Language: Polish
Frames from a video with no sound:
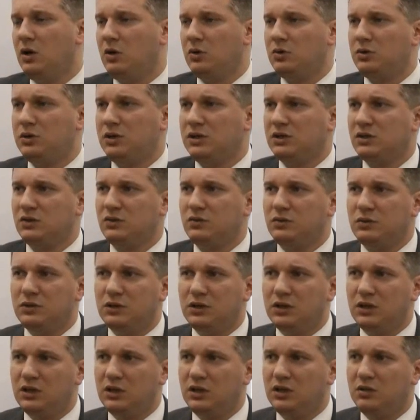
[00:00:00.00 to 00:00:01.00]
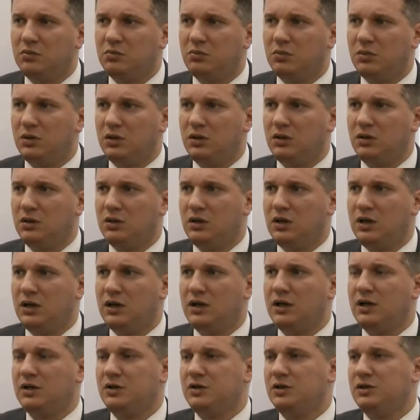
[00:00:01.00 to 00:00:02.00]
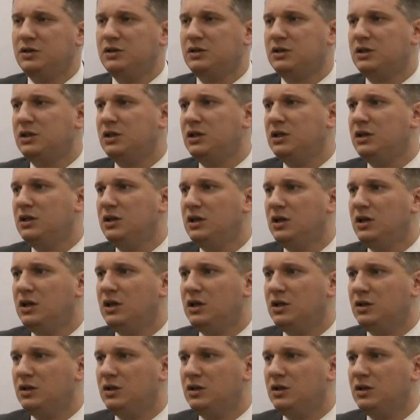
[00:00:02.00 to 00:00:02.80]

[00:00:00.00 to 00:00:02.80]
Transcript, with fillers: Od czasu, gdy Lech Kaczyński